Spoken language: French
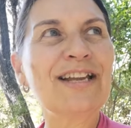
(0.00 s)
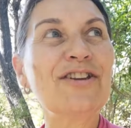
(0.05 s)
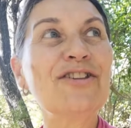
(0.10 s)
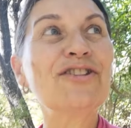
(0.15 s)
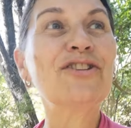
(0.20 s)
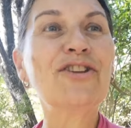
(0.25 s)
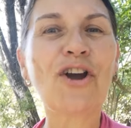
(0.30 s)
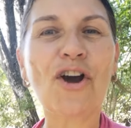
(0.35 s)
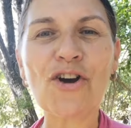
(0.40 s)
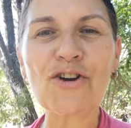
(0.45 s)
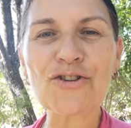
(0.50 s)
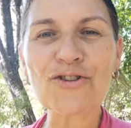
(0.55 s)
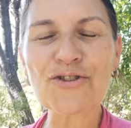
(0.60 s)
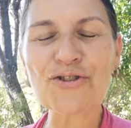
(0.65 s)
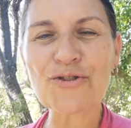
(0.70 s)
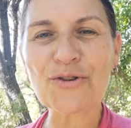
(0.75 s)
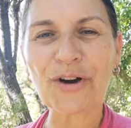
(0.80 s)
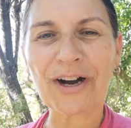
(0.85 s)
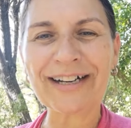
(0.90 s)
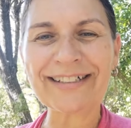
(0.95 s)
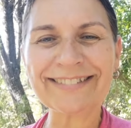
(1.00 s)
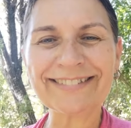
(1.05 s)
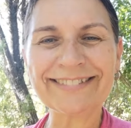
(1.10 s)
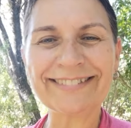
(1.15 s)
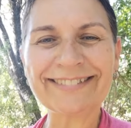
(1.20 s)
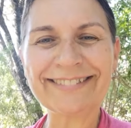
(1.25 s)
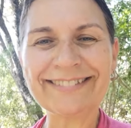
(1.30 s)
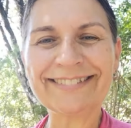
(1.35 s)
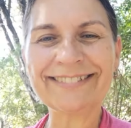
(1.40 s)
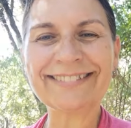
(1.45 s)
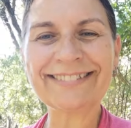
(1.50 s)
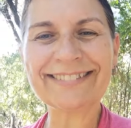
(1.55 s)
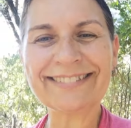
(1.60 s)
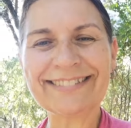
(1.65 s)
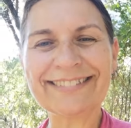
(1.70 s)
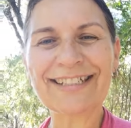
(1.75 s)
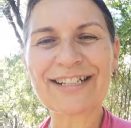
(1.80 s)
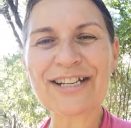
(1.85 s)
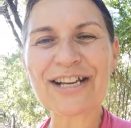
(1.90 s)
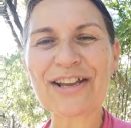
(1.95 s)
une grande joie.
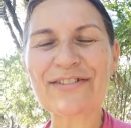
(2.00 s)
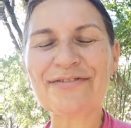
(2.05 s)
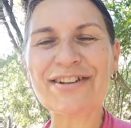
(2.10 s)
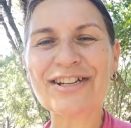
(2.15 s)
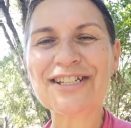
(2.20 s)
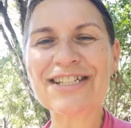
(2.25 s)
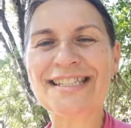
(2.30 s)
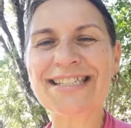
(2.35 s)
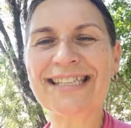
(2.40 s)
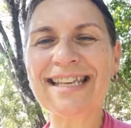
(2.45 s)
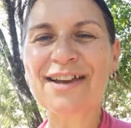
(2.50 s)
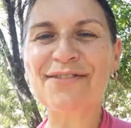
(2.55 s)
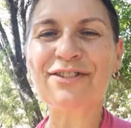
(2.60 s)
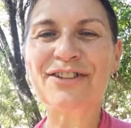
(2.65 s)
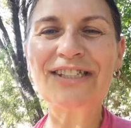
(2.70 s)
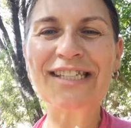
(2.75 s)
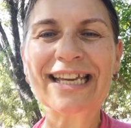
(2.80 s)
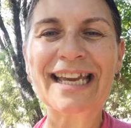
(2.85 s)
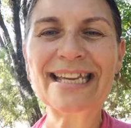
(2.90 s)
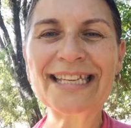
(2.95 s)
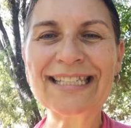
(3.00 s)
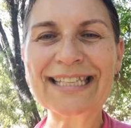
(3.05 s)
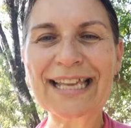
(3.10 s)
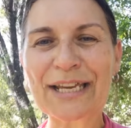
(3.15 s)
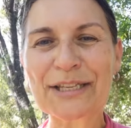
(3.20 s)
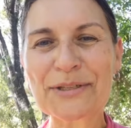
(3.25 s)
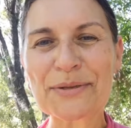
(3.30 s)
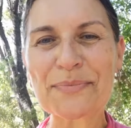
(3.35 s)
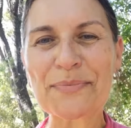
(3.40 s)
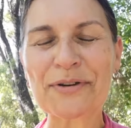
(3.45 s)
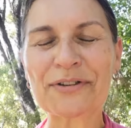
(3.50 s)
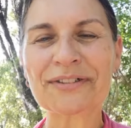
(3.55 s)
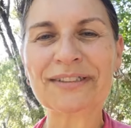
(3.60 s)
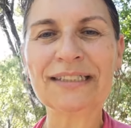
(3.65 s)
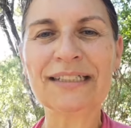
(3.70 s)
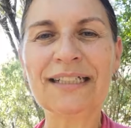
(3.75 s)
Je réfléchissais avant de dire exactement.